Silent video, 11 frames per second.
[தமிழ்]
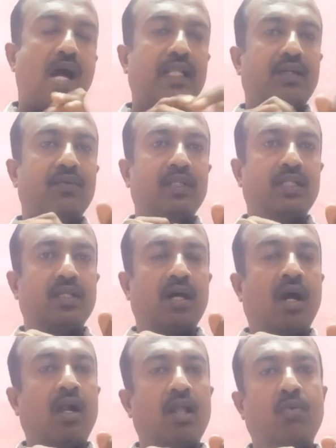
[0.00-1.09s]
அதுக்கு வந்து இந்த
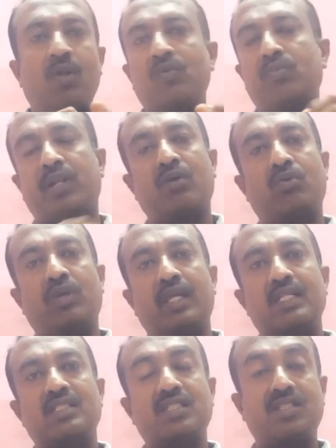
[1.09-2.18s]
ஆழ உழவு பண்ணக்கூடிய
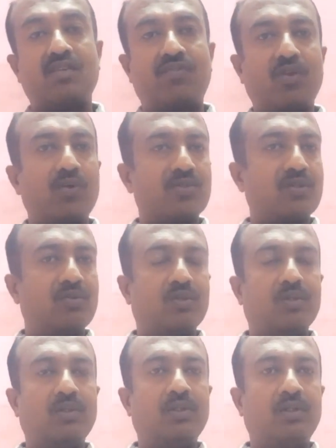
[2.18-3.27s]
சிசல் ஃப்ளோன்னு
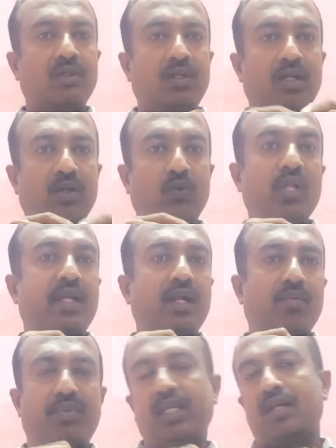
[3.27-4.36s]
சொல்லுவோம்
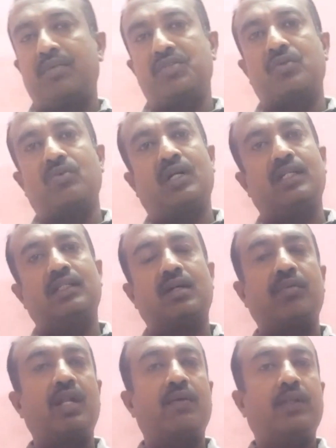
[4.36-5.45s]
உளிக்கலப்பை அப்படின்னு சொல்லுவாங்க
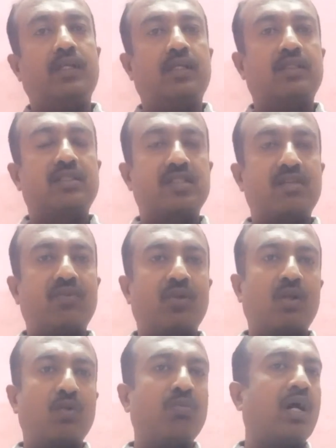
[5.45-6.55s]
தமிழில் வந்து சிசல்
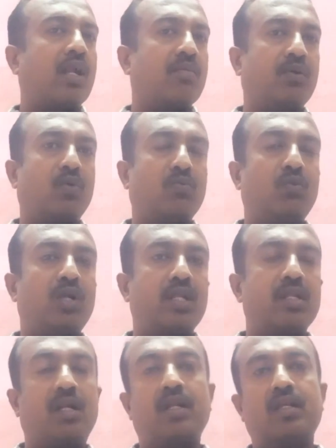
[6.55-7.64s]
ஃப்ளோனா ரொம்ப ஆழமாக ஒரு மூணு அடி
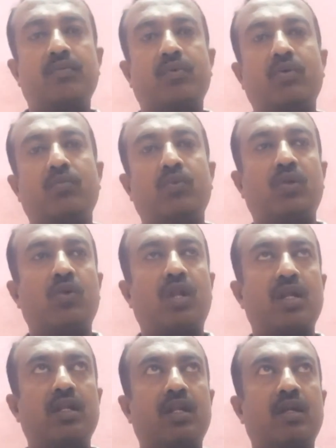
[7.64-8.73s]
நாலு அடிக்கு போகும் மூணு
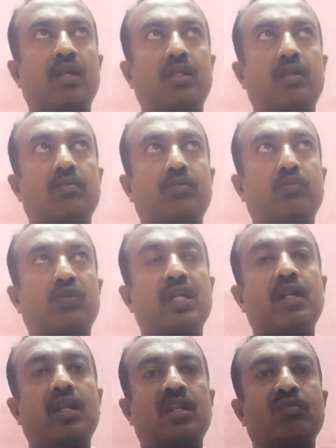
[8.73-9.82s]
ஒன்றரை ரெண்டு
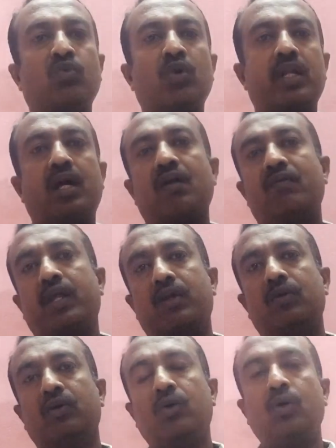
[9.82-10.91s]
ரெண்டு அடிலேருந்து மூணு அடி ஆழம் வரைக்கும்